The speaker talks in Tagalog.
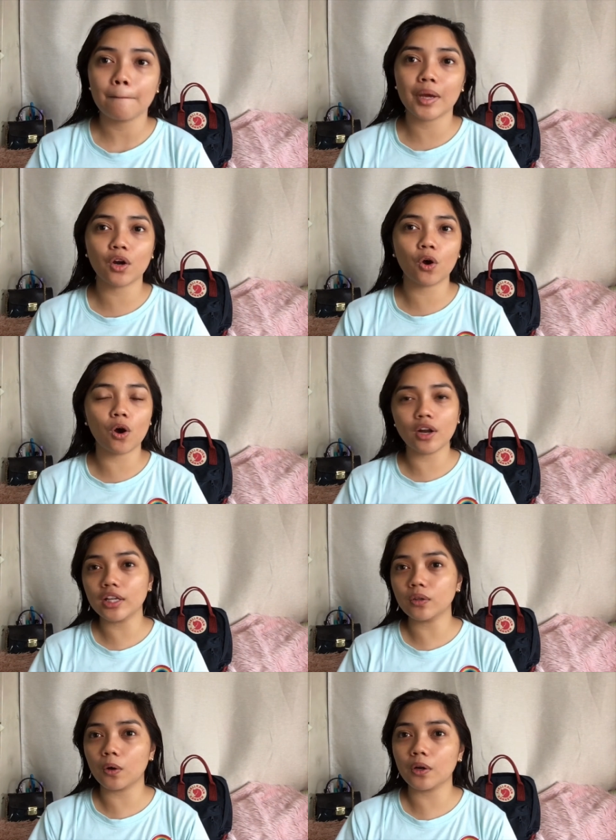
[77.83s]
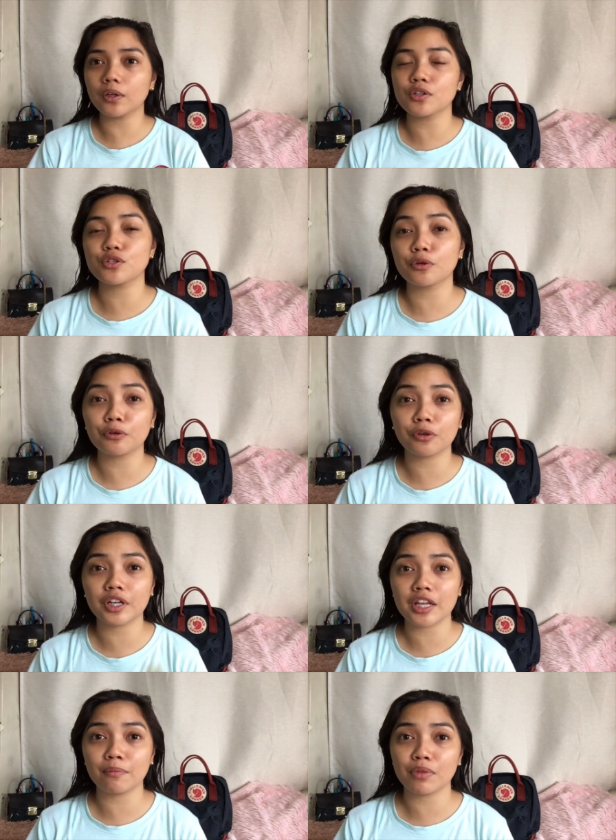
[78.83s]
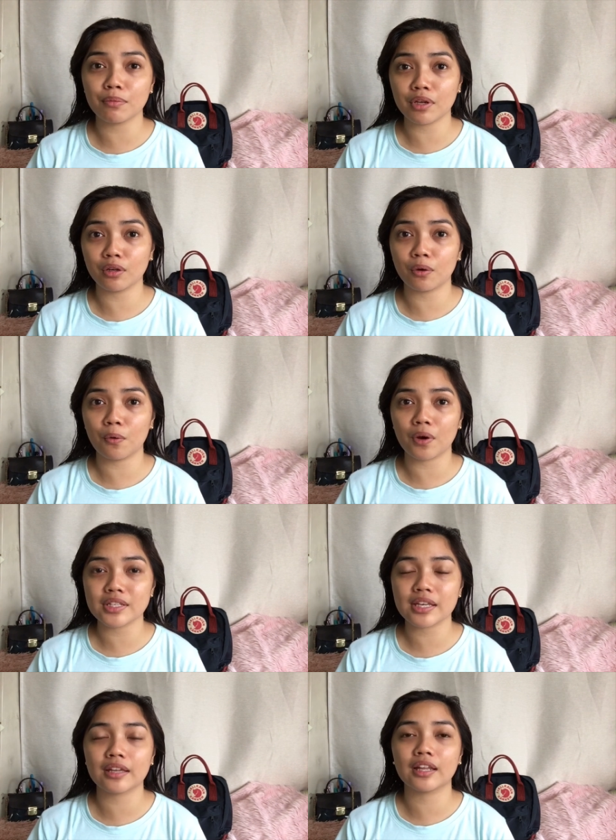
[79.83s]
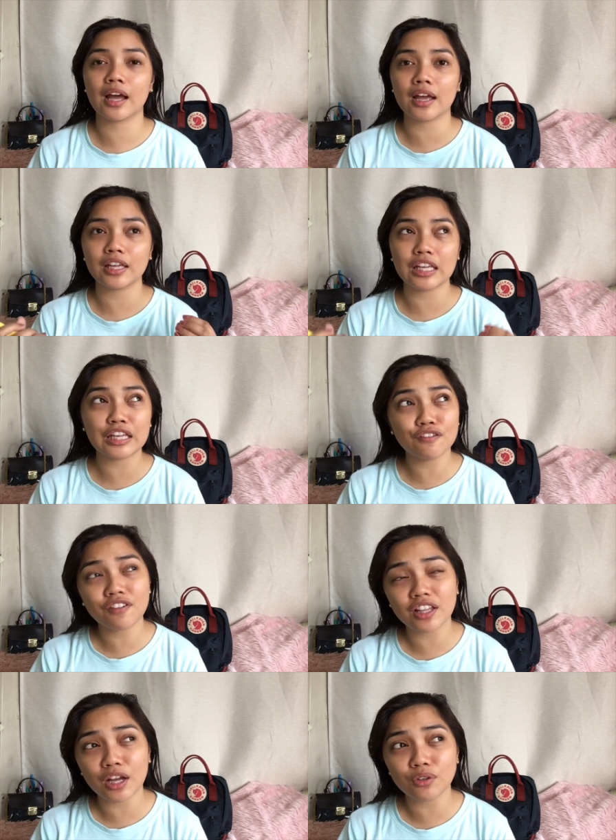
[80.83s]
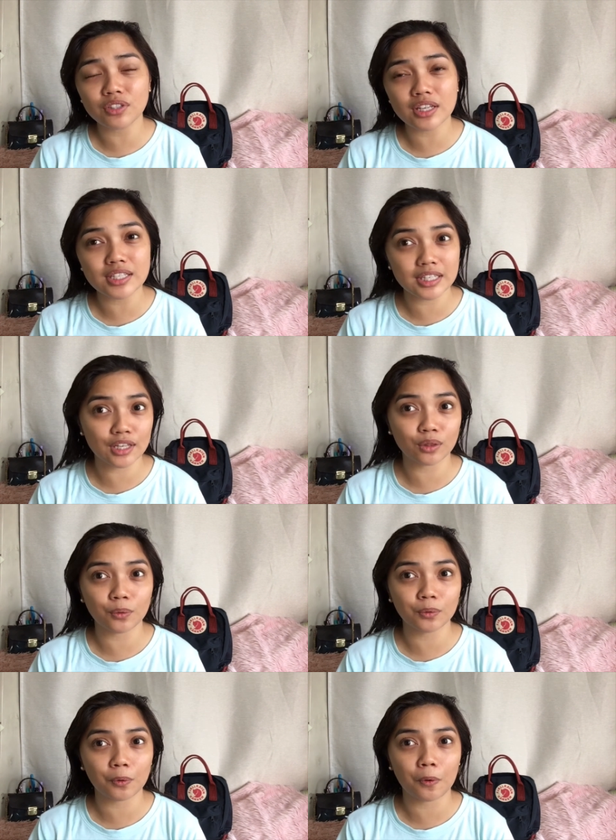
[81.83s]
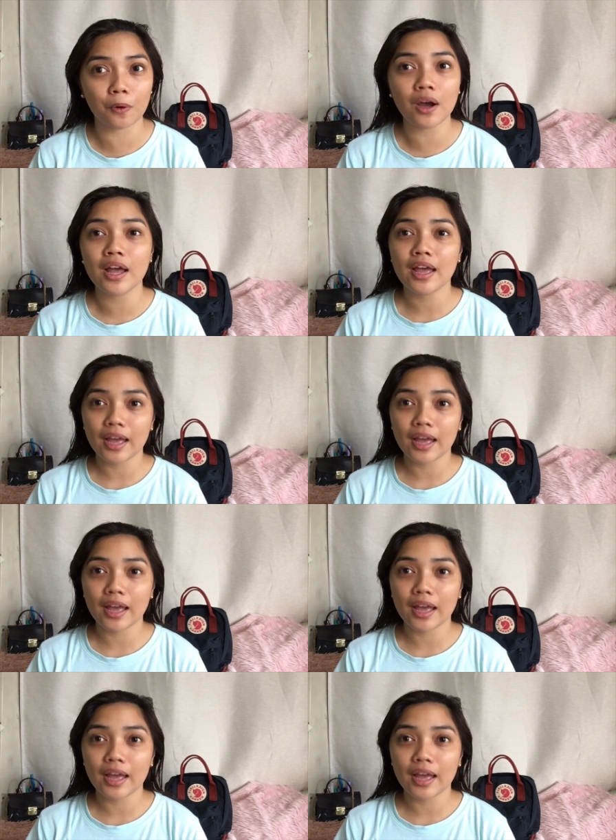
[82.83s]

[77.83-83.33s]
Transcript: Pero all in all, gusto ko yung Korean BB Glow kasi na i-even out niya yung skin tone ko.